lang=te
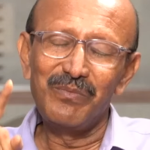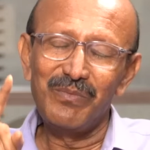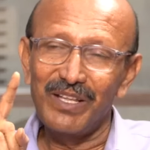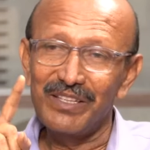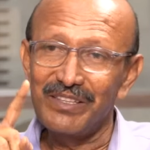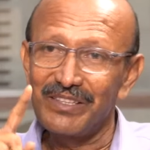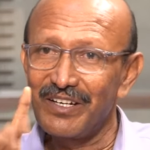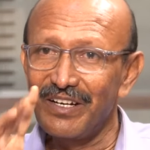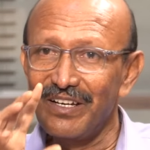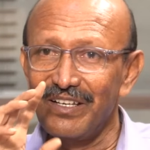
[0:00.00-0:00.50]

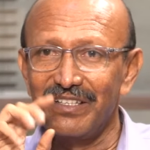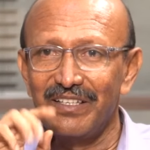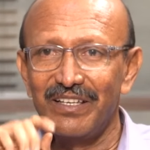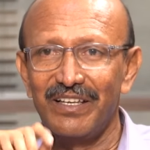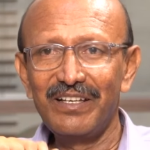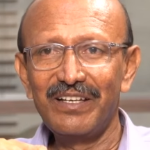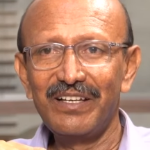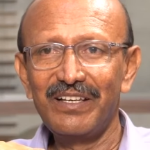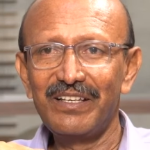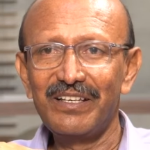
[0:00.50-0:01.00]
మంత్రాలు
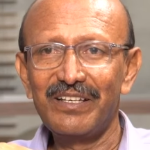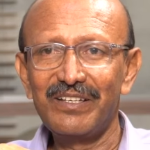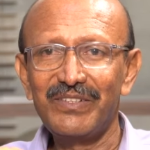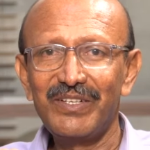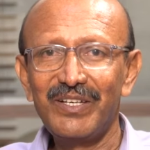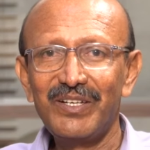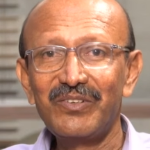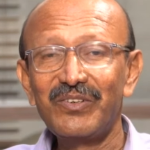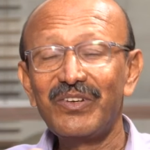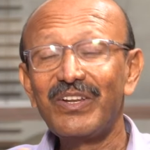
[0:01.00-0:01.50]
చేయగలిగిన
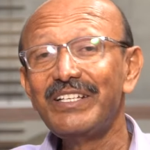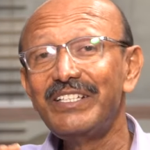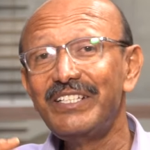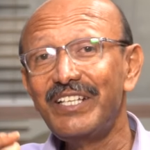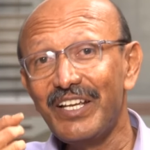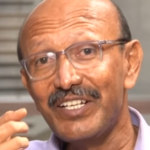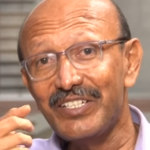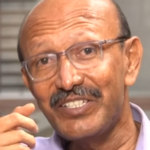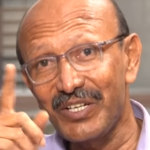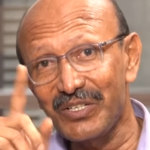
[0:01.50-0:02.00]
వాళ్ళున్నా
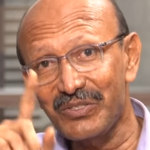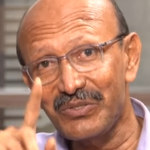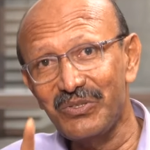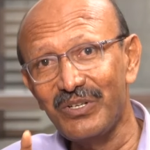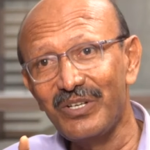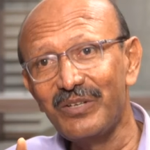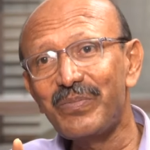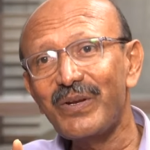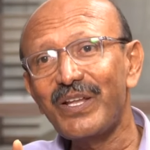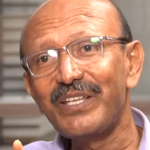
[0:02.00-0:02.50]
ఏ
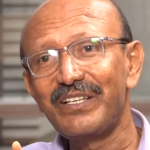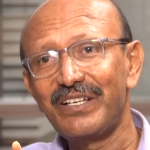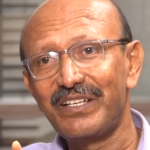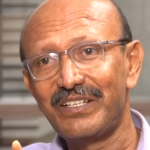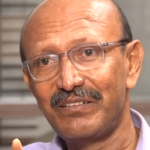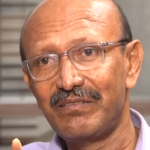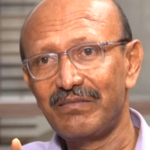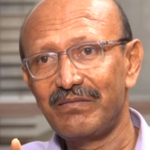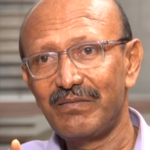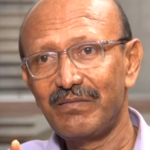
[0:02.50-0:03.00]
శక్తుల్ని ప్రదక్ష
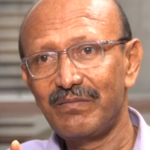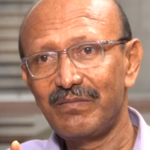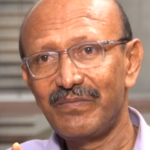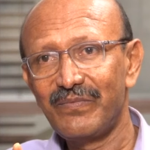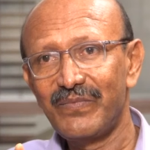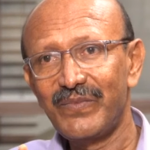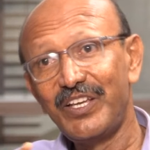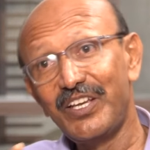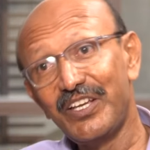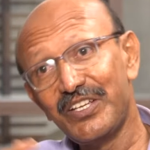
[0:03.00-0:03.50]

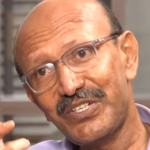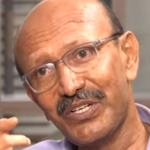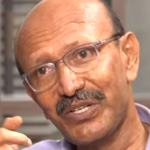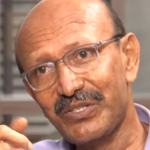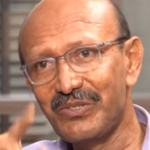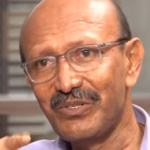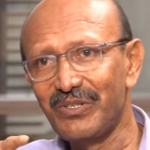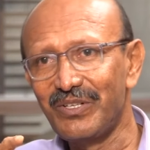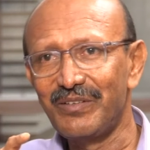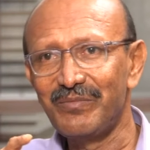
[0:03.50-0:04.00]
ఏ
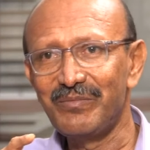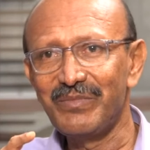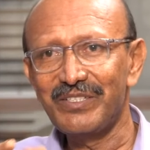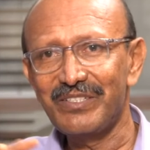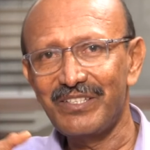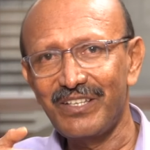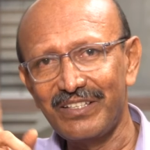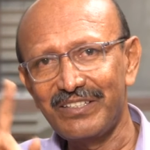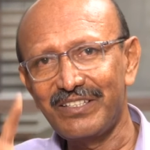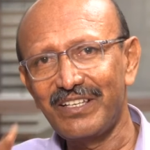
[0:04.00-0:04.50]
శక్తుల్ని నీ
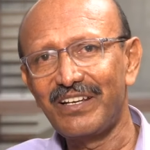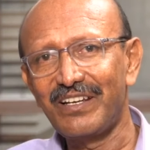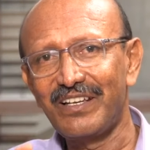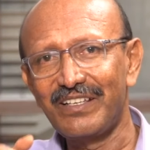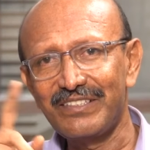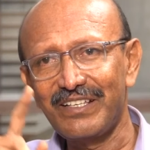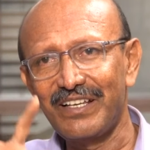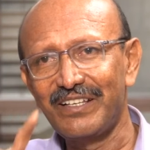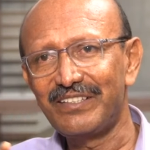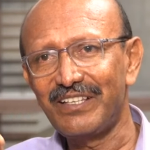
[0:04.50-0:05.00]
సాతానా
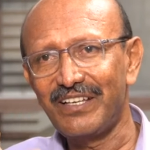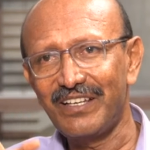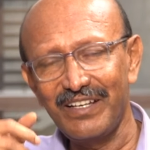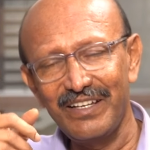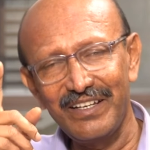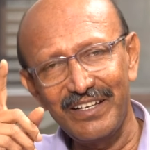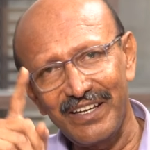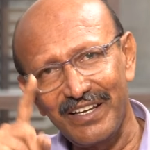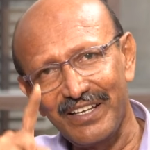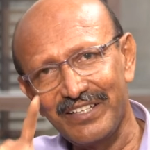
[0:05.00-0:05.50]
సైతానా
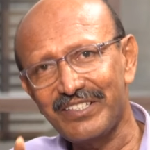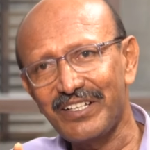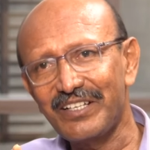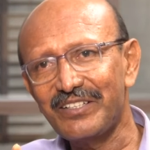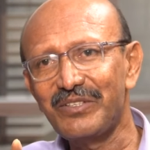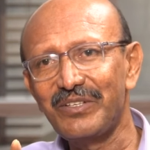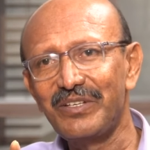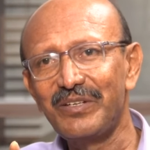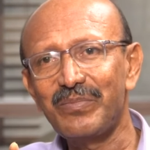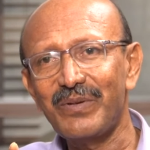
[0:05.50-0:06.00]
ఇంకే
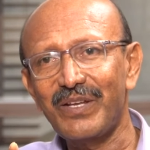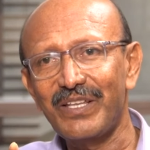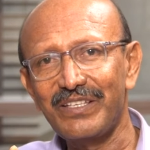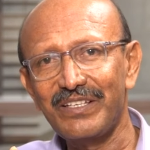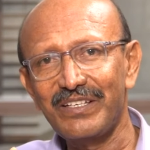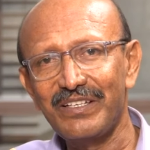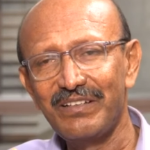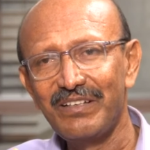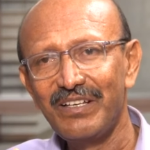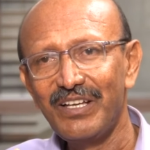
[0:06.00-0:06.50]
శక్తిని ప్రద
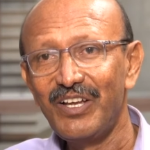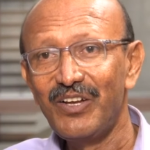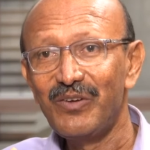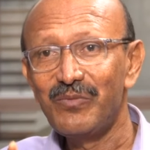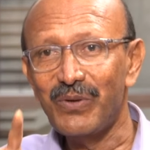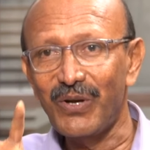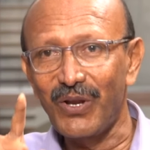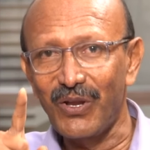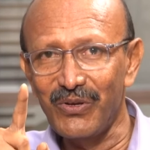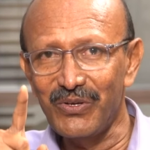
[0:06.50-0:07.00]

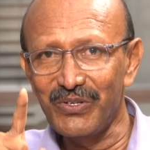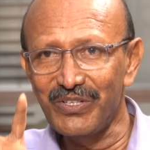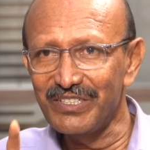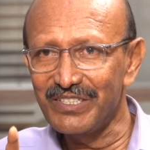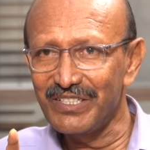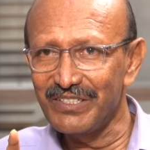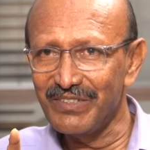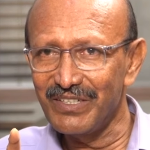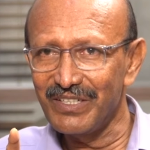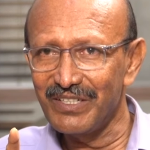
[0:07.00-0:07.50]

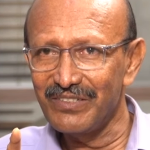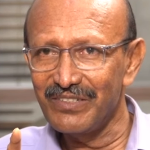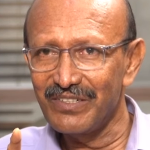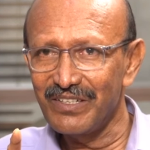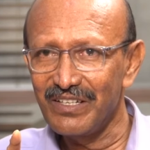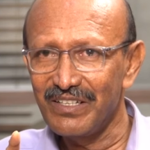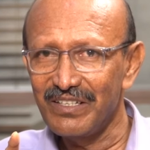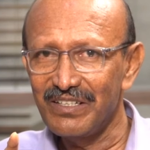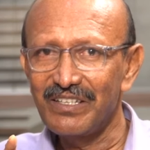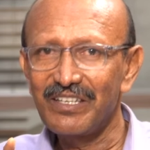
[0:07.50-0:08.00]
ప్రయోగించే వాళ్ళున్నా
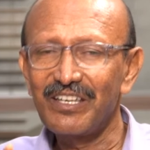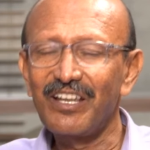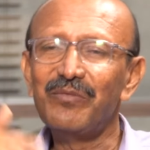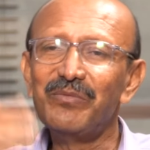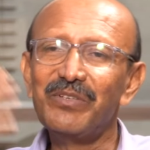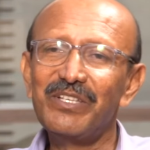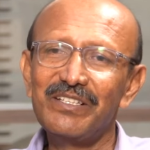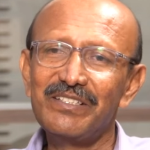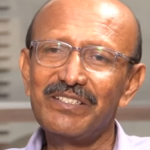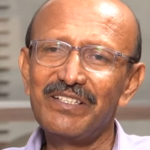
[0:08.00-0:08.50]
నా
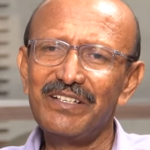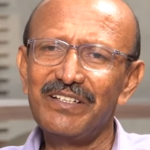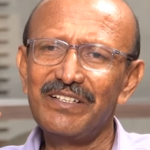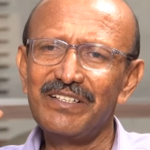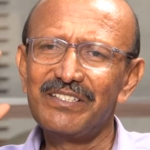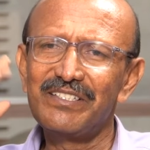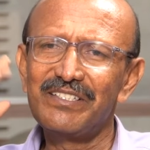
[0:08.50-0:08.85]
మీద చేయండి